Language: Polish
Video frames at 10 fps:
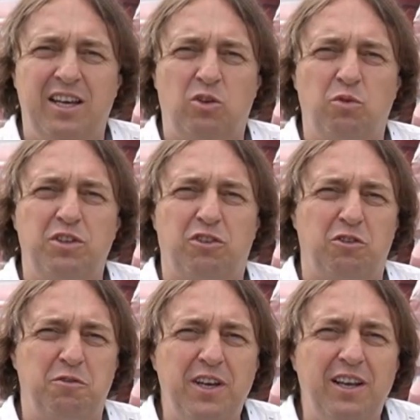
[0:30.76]
jak również
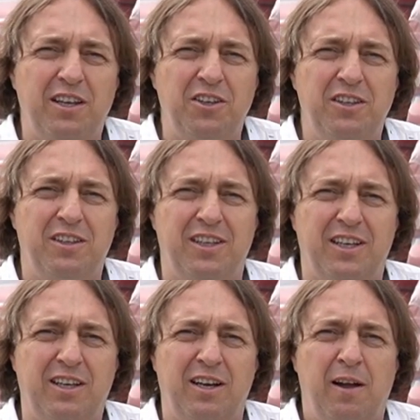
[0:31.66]
wiele
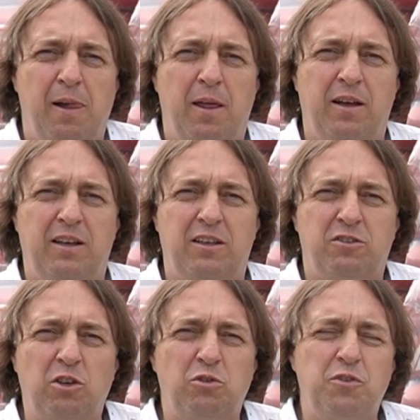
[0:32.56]
innych
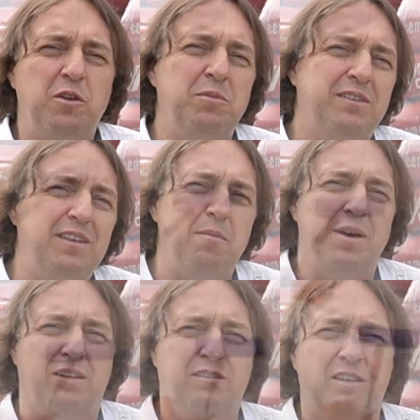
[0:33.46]
są z firmy Cemex.